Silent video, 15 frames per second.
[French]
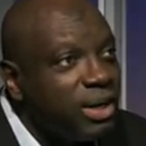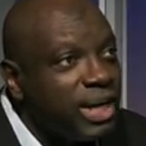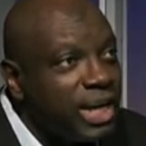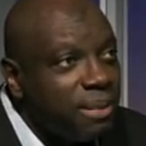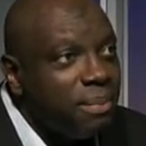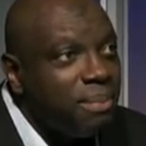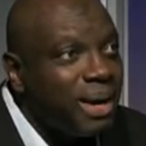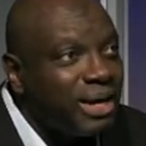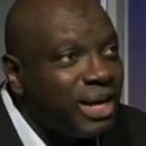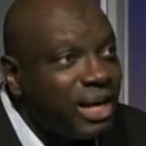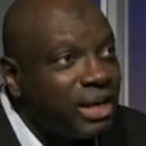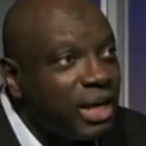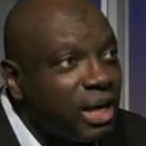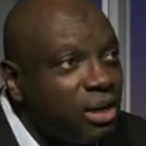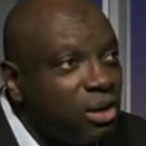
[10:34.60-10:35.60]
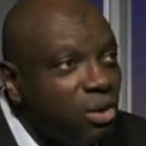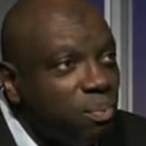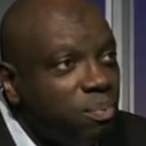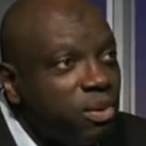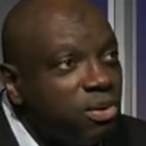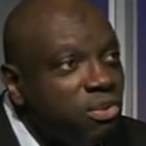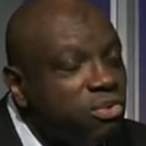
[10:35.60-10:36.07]
les mandataires de
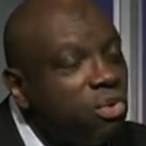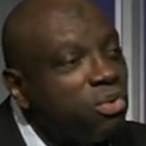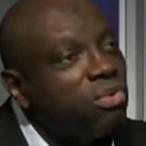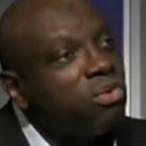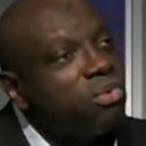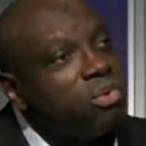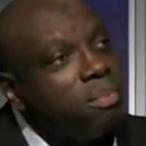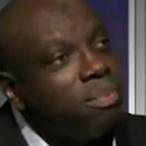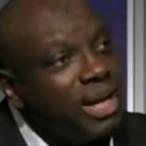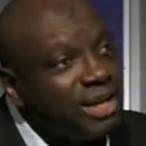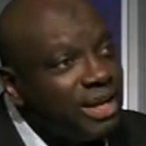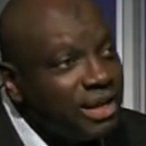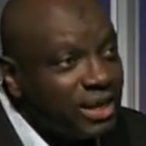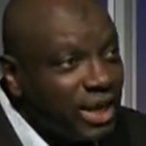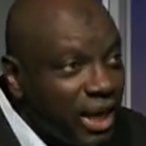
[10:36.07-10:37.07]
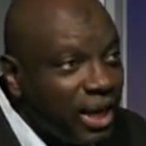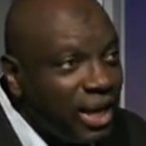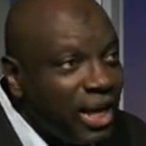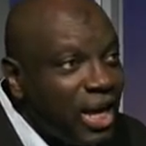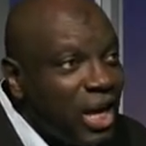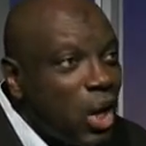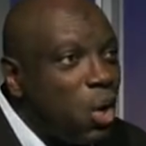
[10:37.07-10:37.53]
l'opposition se sont présentés,
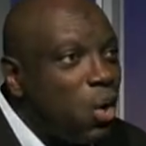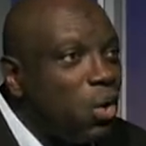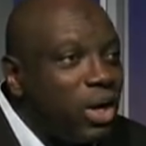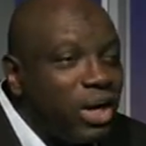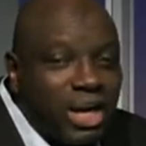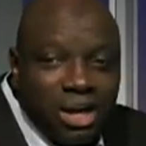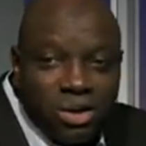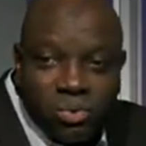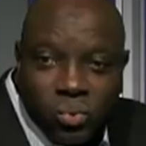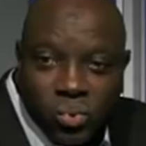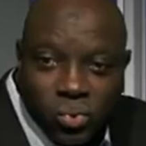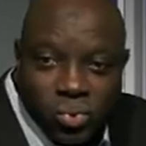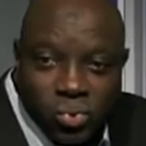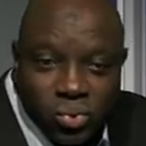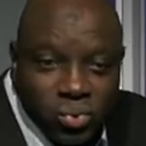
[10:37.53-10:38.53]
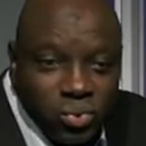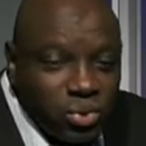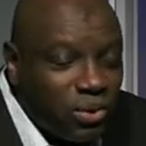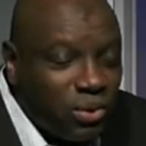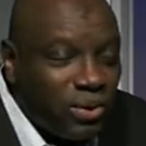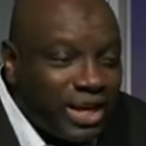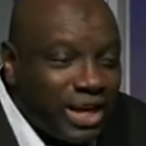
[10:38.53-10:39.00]
on leur a tout
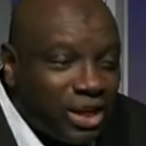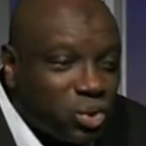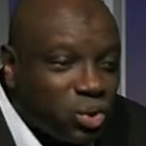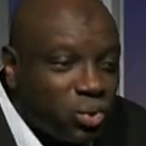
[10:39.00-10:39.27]
on leur a